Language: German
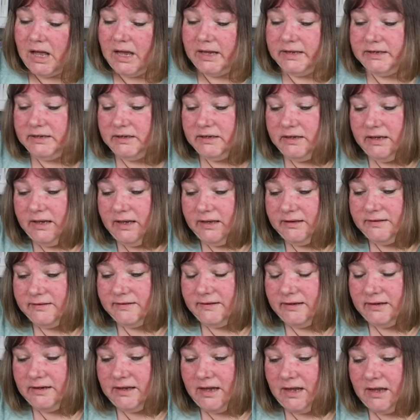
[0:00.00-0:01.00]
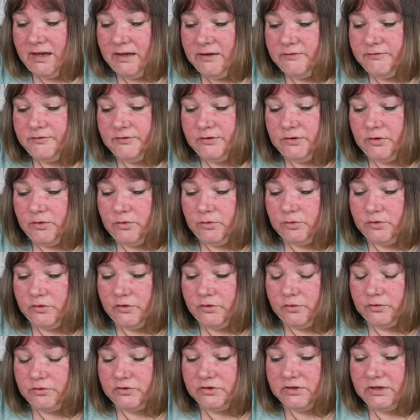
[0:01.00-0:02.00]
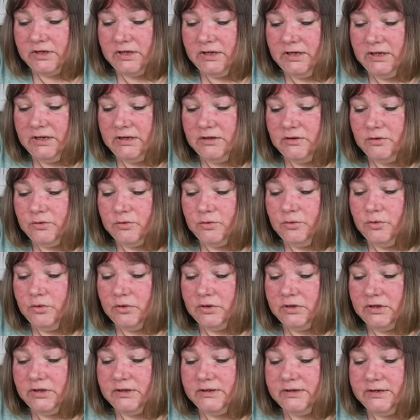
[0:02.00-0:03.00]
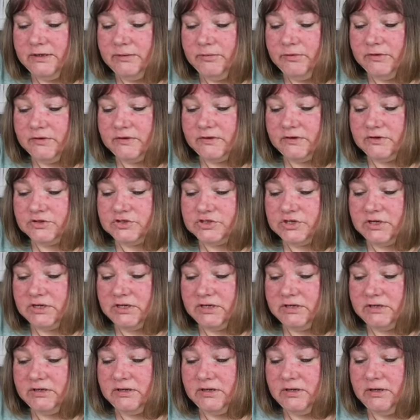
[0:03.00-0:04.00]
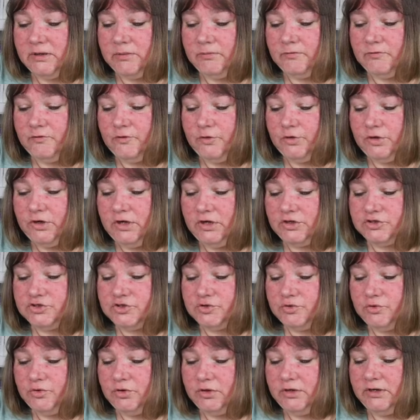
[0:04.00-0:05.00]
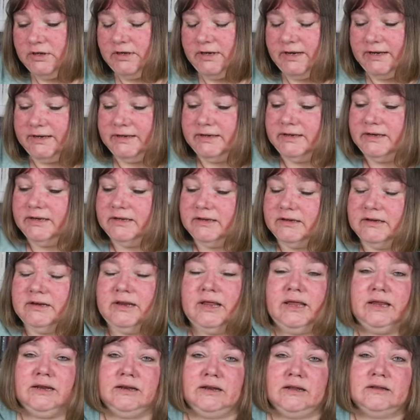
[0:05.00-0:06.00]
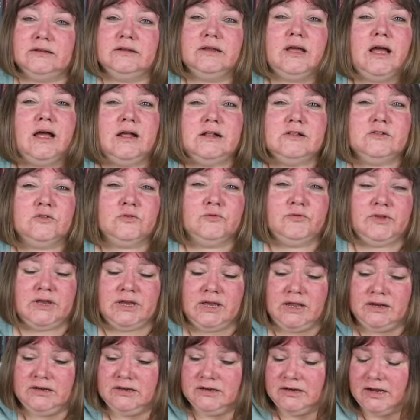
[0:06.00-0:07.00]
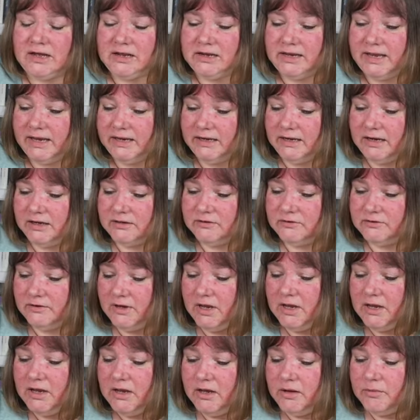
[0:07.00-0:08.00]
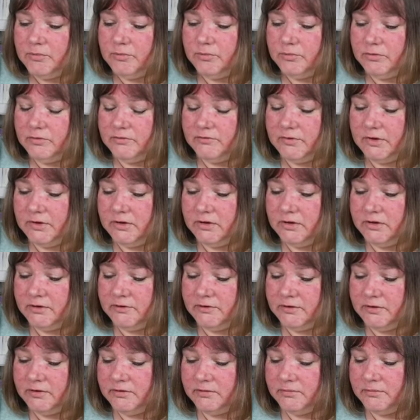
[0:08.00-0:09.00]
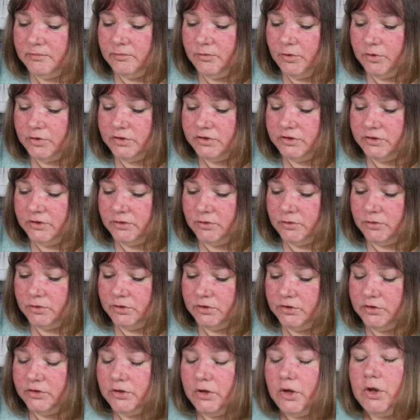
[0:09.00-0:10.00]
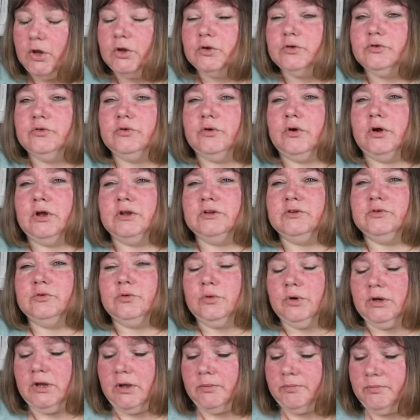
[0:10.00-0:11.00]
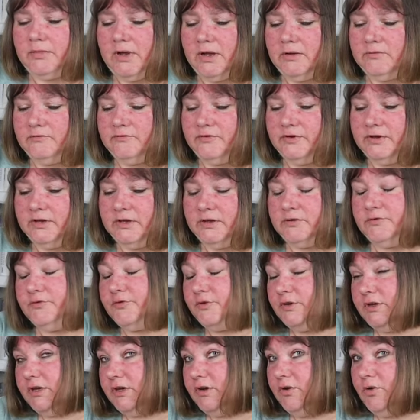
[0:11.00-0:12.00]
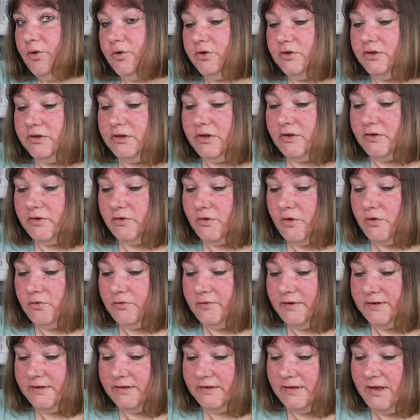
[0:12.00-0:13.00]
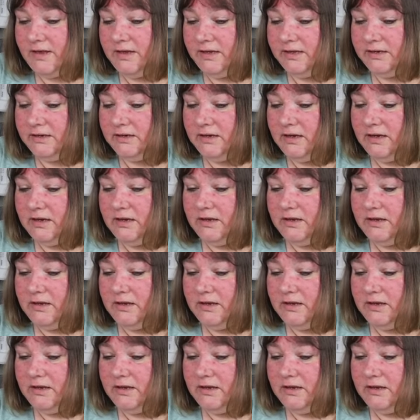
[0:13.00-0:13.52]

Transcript: Eine herzergreifende und zu Tränen rührende Liebesgeschichte im wunderschönen ländlichen England. Also wer gerne nach England äh, möchte und dort Urlaub machen will, für den könnte das doch was sein